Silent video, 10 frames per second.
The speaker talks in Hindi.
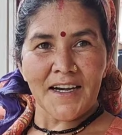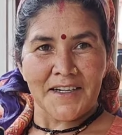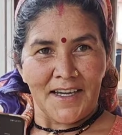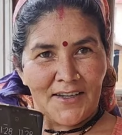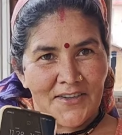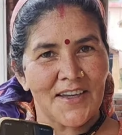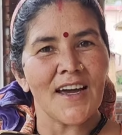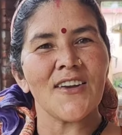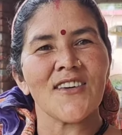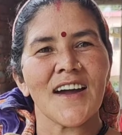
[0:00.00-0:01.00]
ग्यारह अट्ठाईस
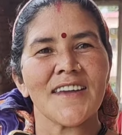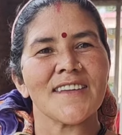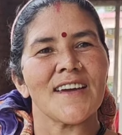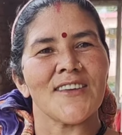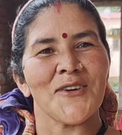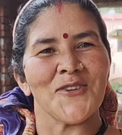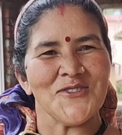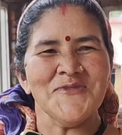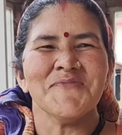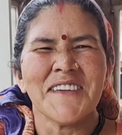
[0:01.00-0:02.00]
हेलो गाइज कैसे हो
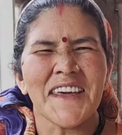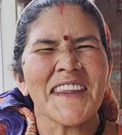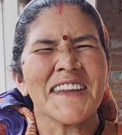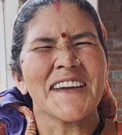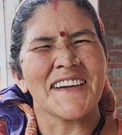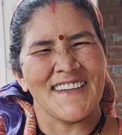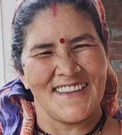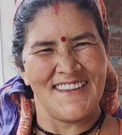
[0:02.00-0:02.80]
हाँ